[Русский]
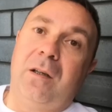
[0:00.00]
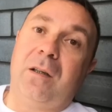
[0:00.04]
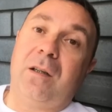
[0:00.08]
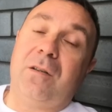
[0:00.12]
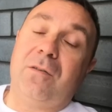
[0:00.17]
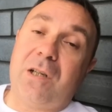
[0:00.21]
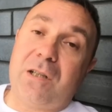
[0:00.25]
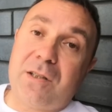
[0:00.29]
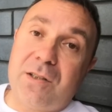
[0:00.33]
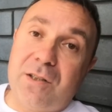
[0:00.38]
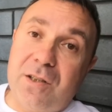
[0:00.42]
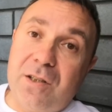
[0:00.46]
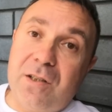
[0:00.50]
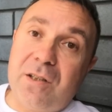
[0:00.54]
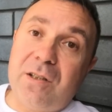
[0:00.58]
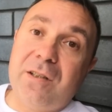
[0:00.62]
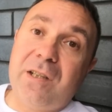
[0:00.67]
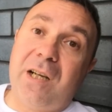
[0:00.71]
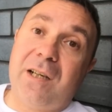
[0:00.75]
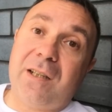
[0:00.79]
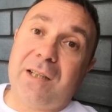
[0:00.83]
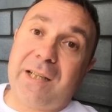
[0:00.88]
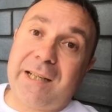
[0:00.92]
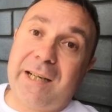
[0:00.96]
Квартиры
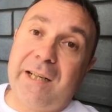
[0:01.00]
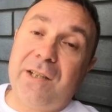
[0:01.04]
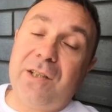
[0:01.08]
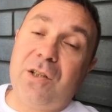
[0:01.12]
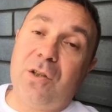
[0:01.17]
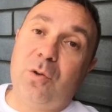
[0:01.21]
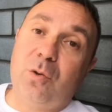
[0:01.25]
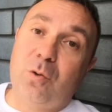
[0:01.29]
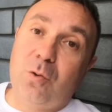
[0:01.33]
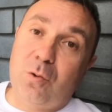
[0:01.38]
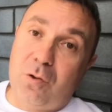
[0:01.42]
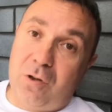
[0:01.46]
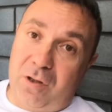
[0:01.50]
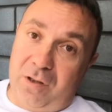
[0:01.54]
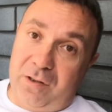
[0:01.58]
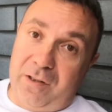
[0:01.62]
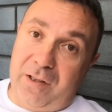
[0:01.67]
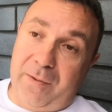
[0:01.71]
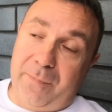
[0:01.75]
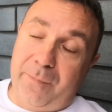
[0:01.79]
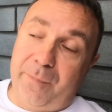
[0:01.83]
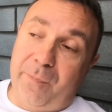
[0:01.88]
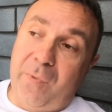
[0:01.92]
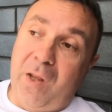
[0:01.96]
на окраине
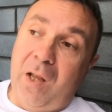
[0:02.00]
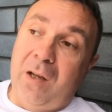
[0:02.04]
города.